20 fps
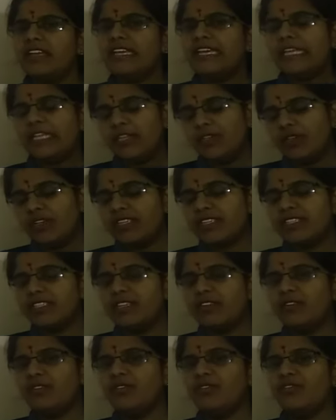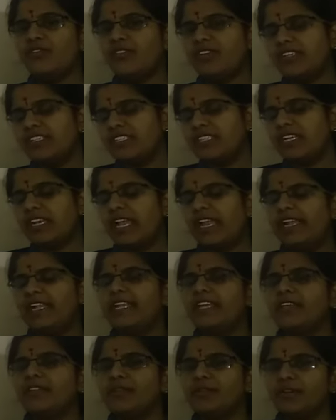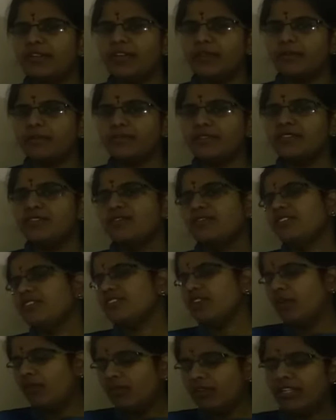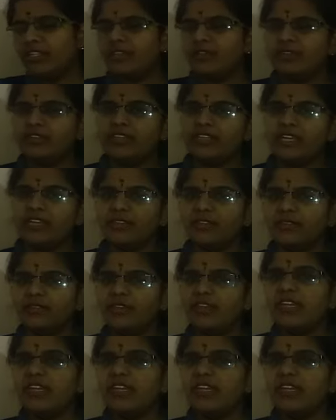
ఎందుకు అసలు ఫస్ట్ లైట్ ఎందుకు కనిపిస్తుంది సౌండ్ ఎందుకు రాదు